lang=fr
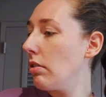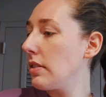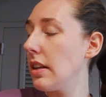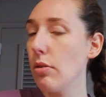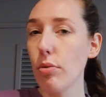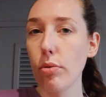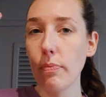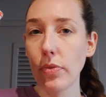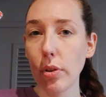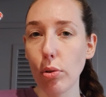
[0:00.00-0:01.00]
c'est
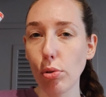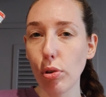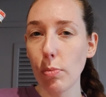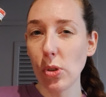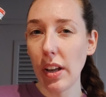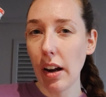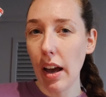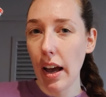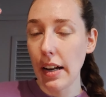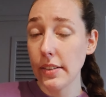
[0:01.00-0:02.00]
le, le, truc monin
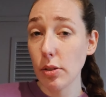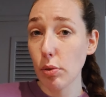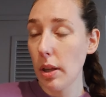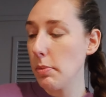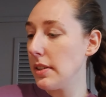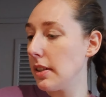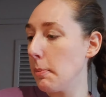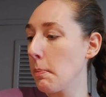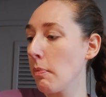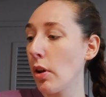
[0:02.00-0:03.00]
là à la citrouille épicée.
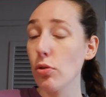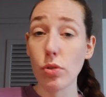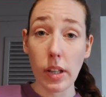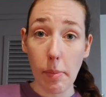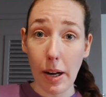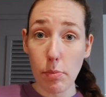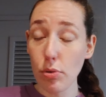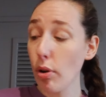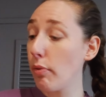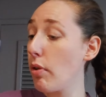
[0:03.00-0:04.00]
Je vous en ai parlé
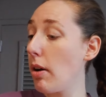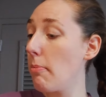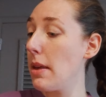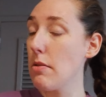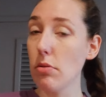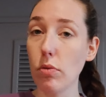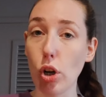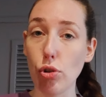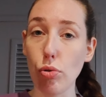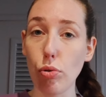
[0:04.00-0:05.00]
plusieurs fois, mais euh,
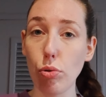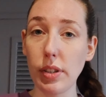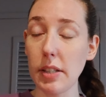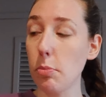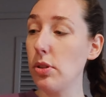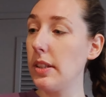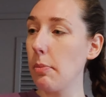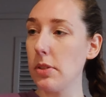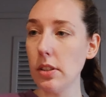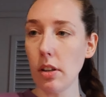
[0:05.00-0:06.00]
voilà, je le teste petit à
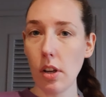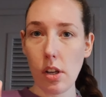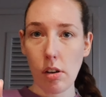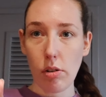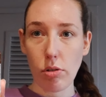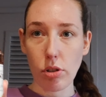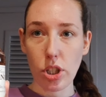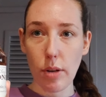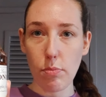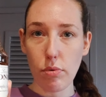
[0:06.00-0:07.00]
petit. Euh, j'en ai
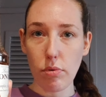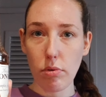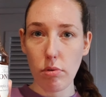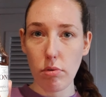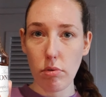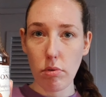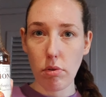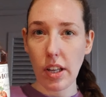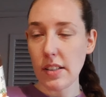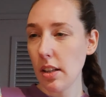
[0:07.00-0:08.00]
déjà bu 4-5
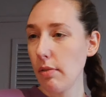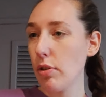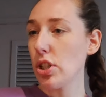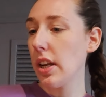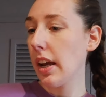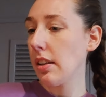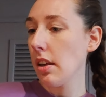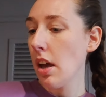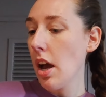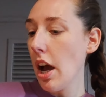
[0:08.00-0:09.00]
euh, fois, je dirais.
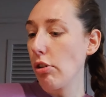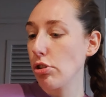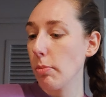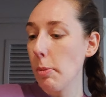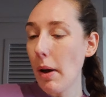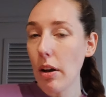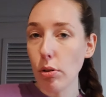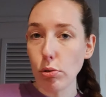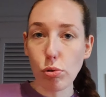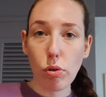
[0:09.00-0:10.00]
Alors, j'en mets
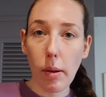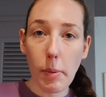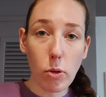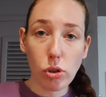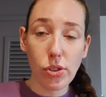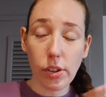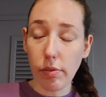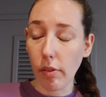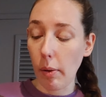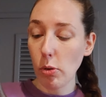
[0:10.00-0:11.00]
pas toujours la même quantité.
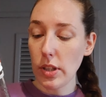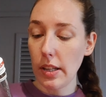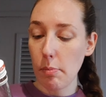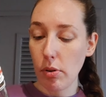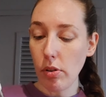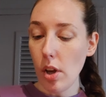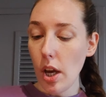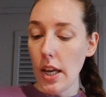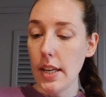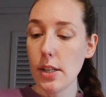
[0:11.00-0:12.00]
Enfin, vraiment, ça dépend.
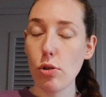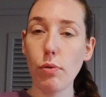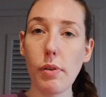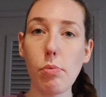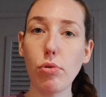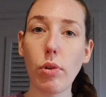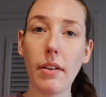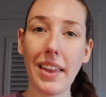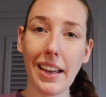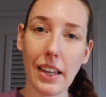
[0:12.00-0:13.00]
Et je le fais plutôt
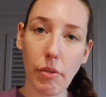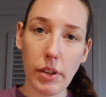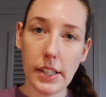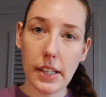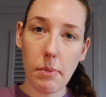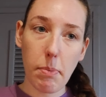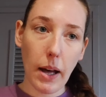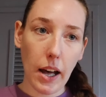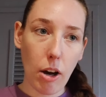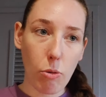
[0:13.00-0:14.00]
avec un café qui n'est pas
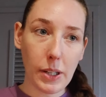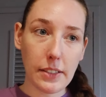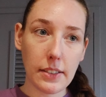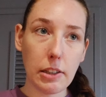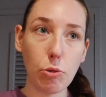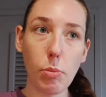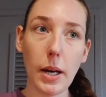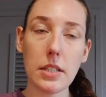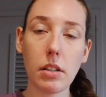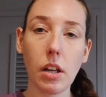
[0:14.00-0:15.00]
aromatisé de
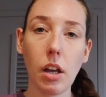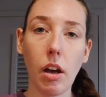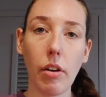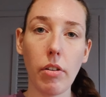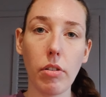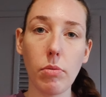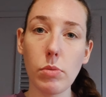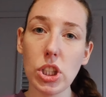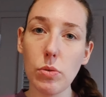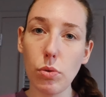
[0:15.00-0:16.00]
base.
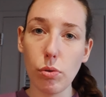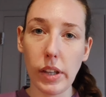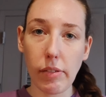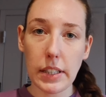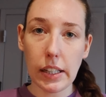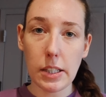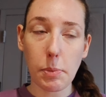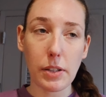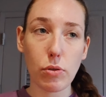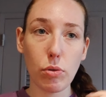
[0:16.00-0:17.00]
moi, j'ai une cafetière
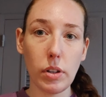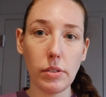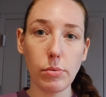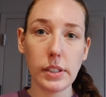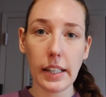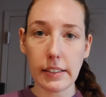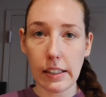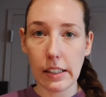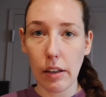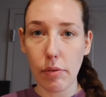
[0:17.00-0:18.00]
Nespresso, et donc il y a
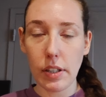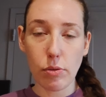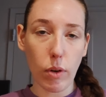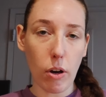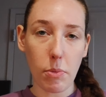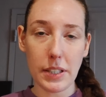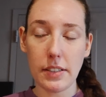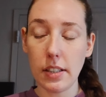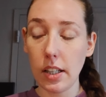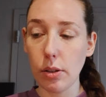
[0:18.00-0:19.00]
certains cafés qui sont
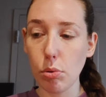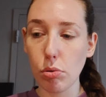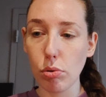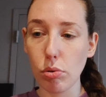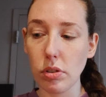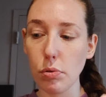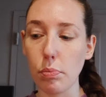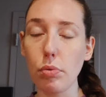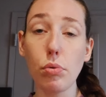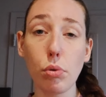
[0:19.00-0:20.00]
aromatisés et d'autres qui sont
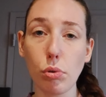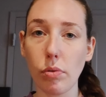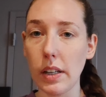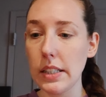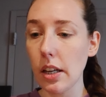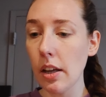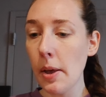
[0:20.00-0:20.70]
plus neutres, on va dire.